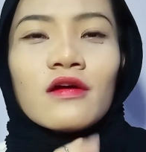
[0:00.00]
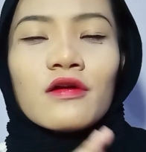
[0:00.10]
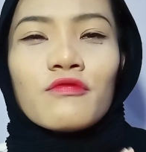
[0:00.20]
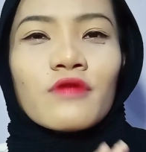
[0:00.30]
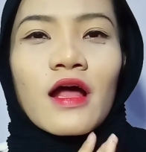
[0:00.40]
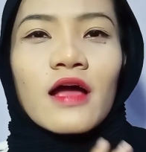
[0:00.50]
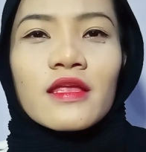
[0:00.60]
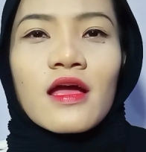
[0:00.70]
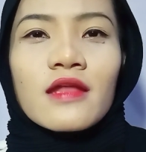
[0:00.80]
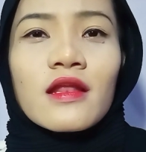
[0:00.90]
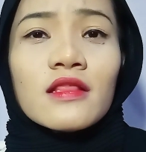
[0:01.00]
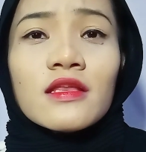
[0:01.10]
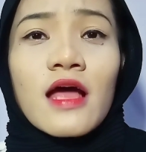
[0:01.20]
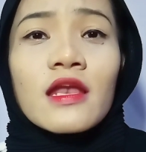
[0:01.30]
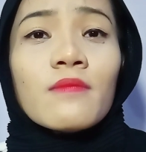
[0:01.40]
kekurangannya adalah
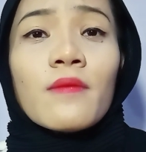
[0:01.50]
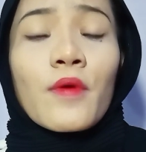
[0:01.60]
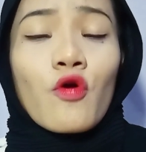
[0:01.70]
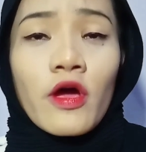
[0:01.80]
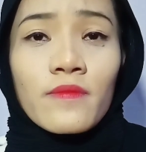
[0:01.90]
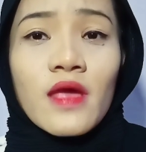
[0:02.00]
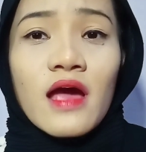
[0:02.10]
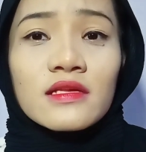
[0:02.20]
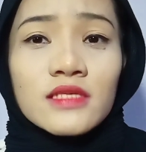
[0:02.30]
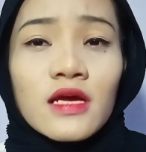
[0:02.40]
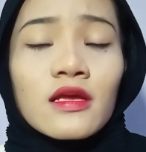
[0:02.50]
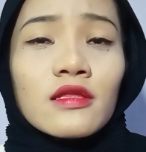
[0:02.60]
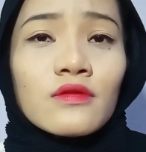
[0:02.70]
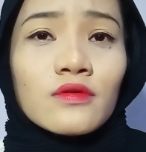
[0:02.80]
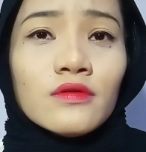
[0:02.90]
tidak ada BPOM nya aja
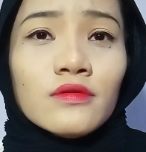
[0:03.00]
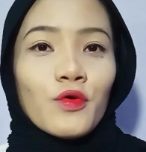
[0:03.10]
gitu